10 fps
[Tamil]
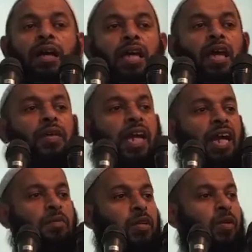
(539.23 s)

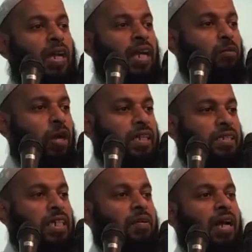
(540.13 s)
எவர்கள் எமது வழியில் முயற்சி
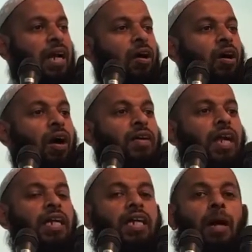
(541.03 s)
செய்வார்களோ
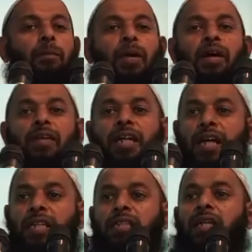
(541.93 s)
அவர்களுக்கு நாம் பல
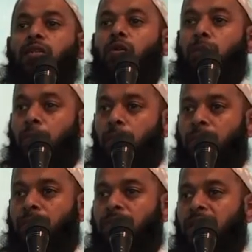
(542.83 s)
வழிகளை திறந்து கொடுப்போம்
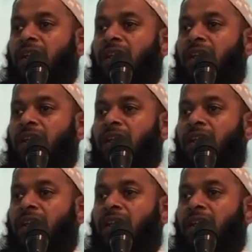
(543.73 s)
என்று